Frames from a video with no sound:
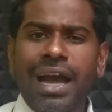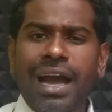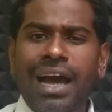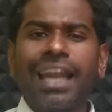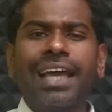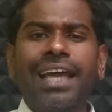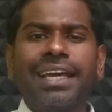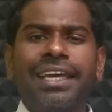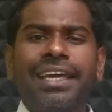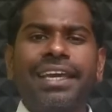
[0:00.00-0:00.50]

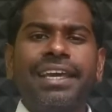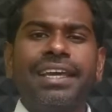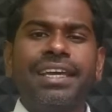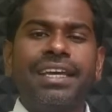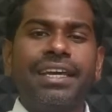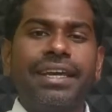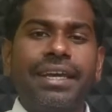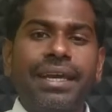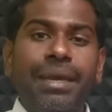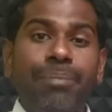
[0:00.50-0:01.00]
అలాగే
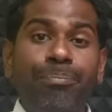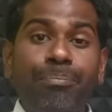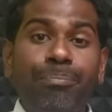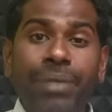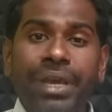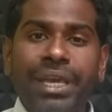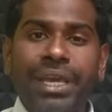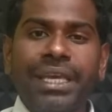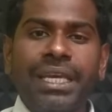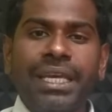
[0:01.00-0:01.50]

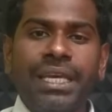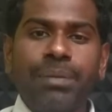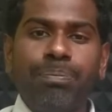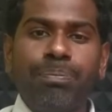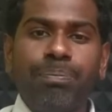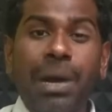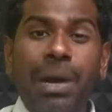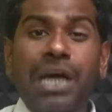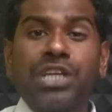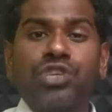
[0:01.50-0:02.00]
మీ
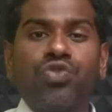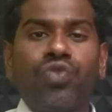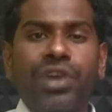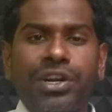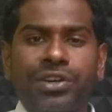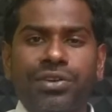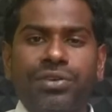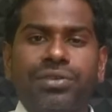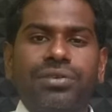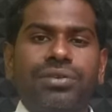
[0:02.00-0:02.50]

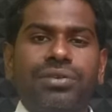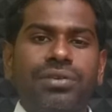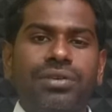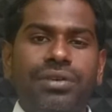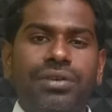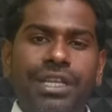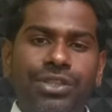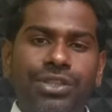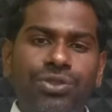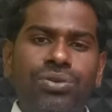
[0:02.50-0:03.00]
పాస్వర్డ్
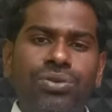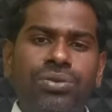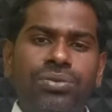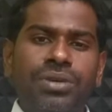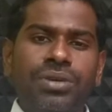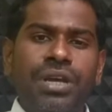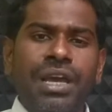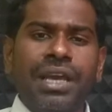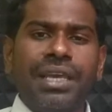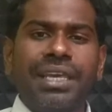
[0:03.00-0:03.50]
నందు
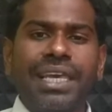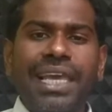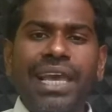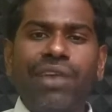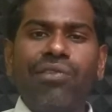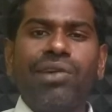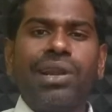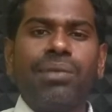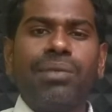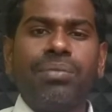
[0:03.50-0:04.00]

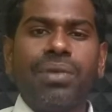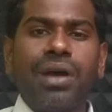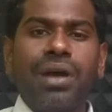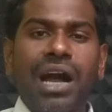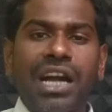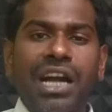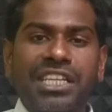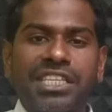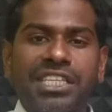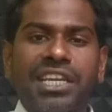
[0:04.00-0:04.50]
కేవలం
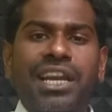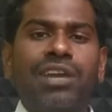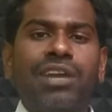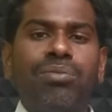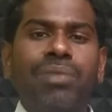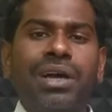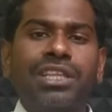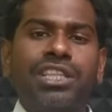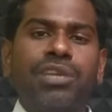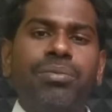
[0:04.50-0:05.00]
అక్షరాలు
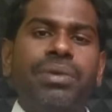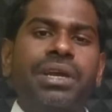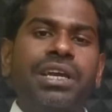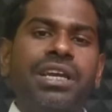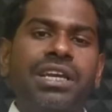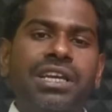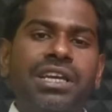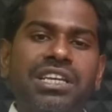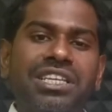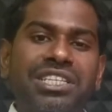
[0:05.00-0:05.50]
మాత్రమే
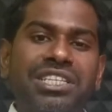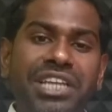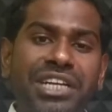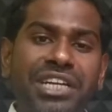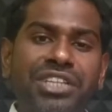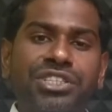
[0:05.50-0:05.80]
సెట్